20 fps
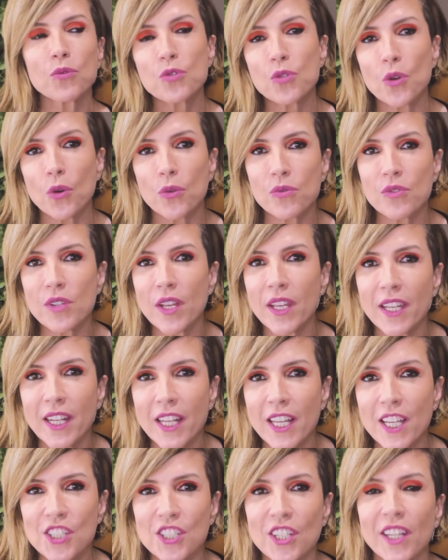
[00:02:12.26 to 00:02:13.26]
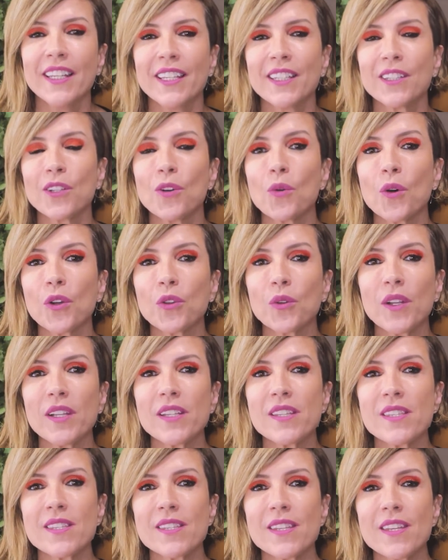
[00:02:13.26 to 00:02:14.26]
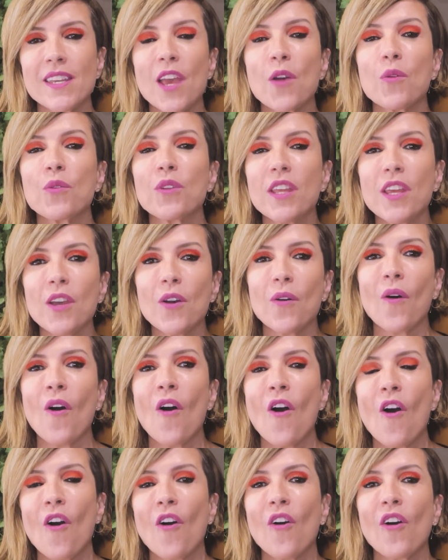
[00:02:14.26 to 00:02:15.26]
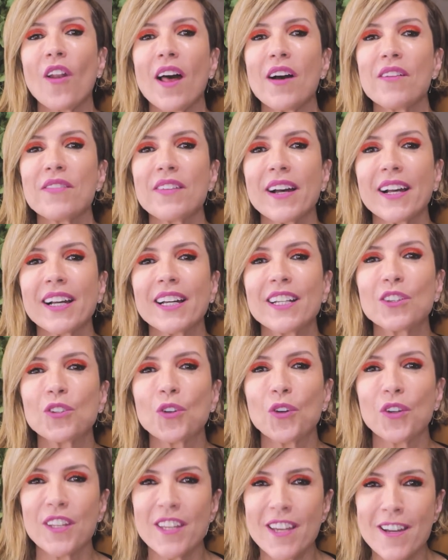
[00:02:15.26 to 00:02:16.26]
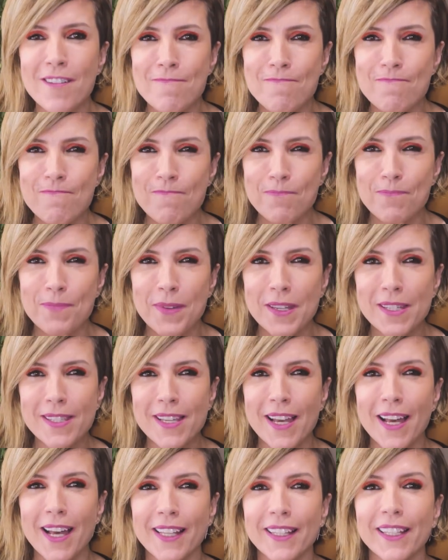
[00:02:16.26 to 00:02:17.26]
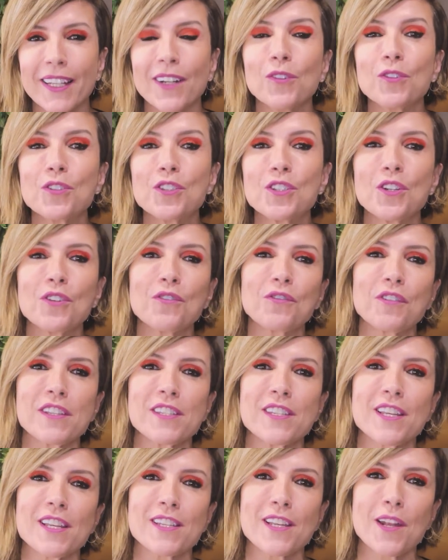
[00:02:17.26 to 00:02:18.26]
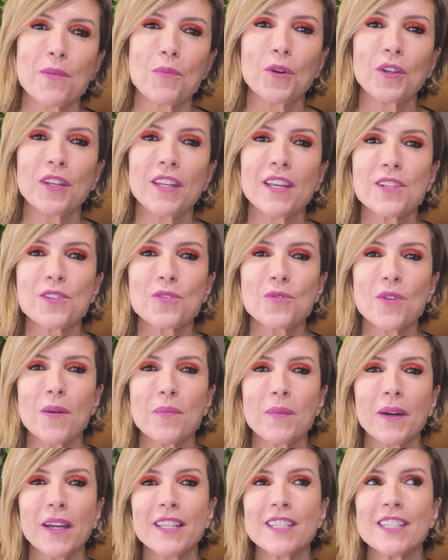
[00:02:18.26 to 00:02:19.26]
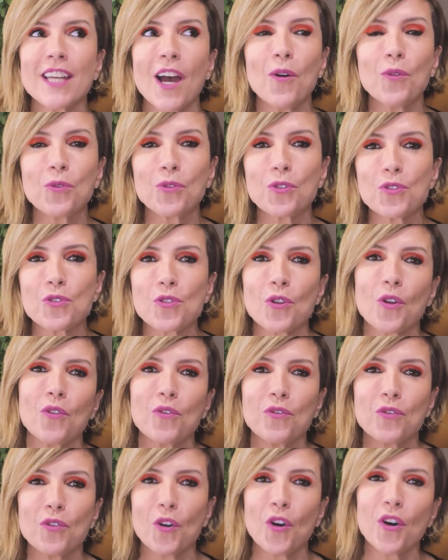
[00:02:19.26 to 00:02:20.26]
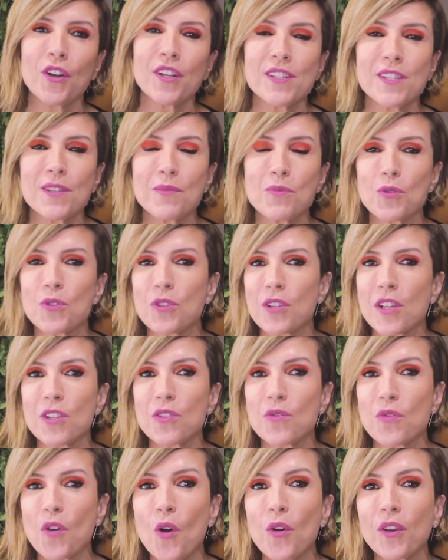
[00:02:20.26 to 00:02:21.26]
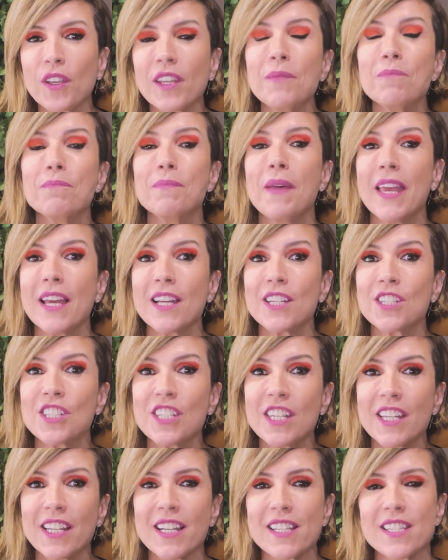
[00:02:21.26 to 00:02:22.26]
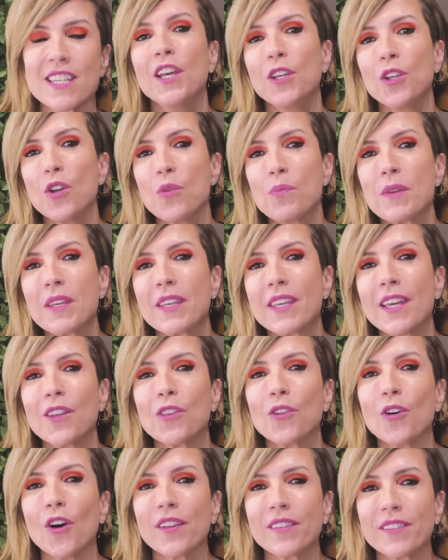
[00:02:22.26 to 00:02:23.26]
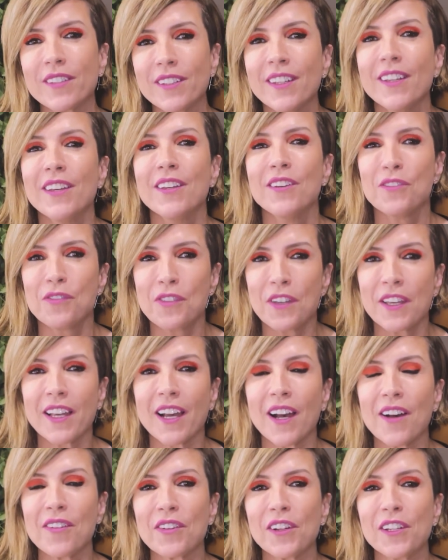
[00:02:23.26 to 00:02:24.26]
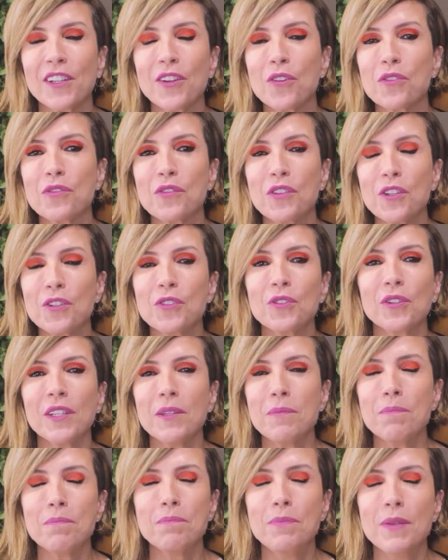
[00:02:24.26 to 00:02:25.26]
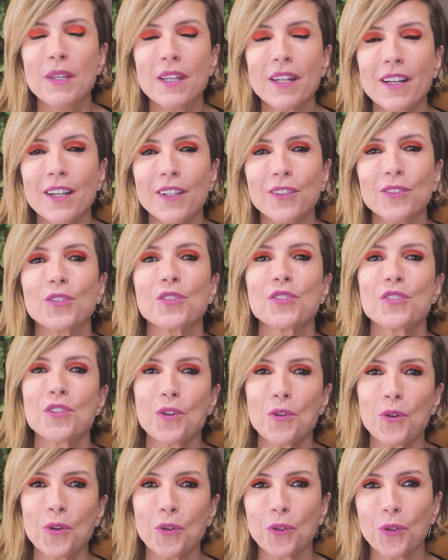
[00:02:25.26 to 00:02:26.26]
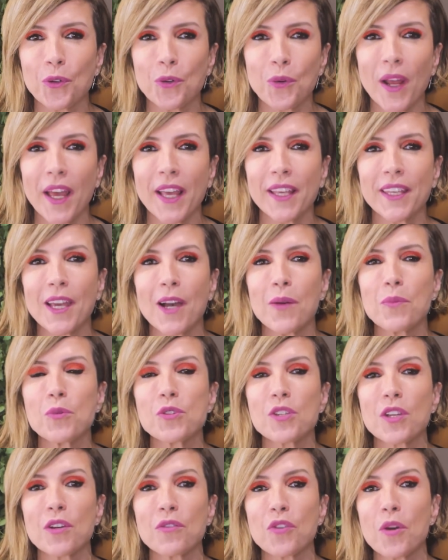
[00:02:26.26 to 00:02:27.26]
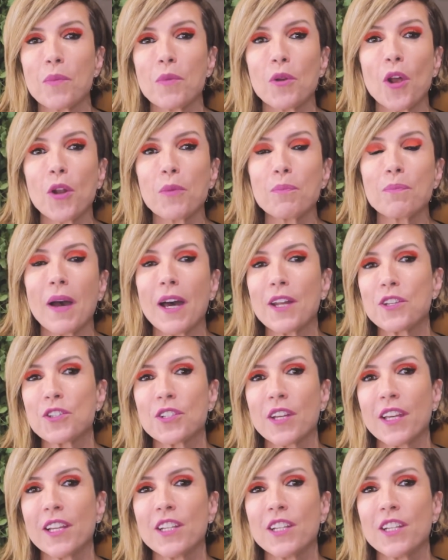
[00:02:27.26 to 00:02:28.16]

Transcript: uns sons na igreja. Então, quando eles se reuniam, rolava a cantoria pesada. O tio fazia as harmonias com a mãe de altos louvores e músicas folk bem antigas, e o pequenote ficava ali ouvindo e pirando. Segundo Greg, a música foi a melhor parte da